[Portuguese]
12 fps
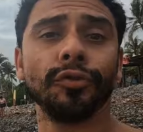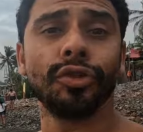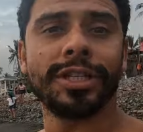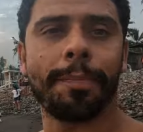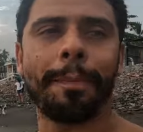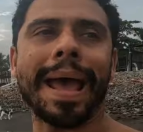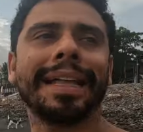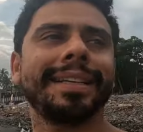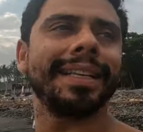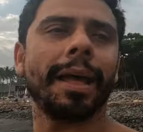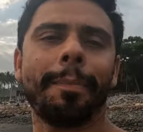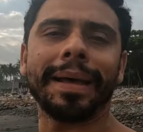fundo de
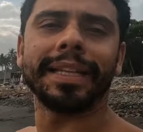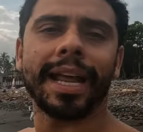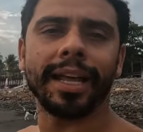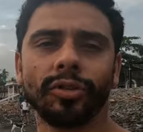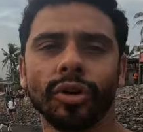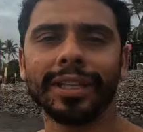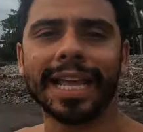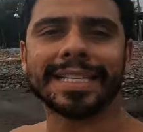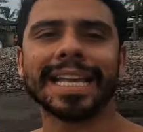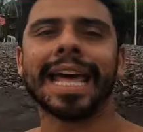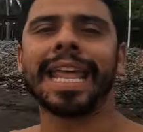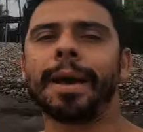pedra, né, pedra redonda e
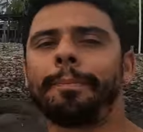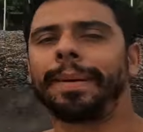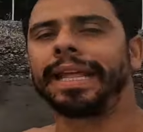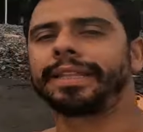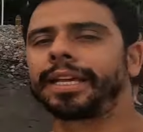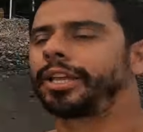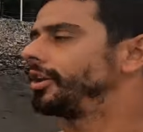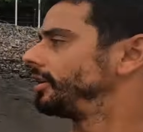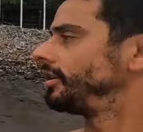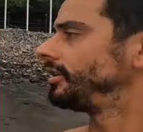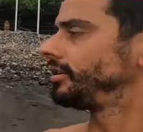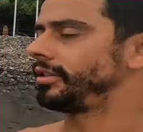essa areia preta aqui, ó.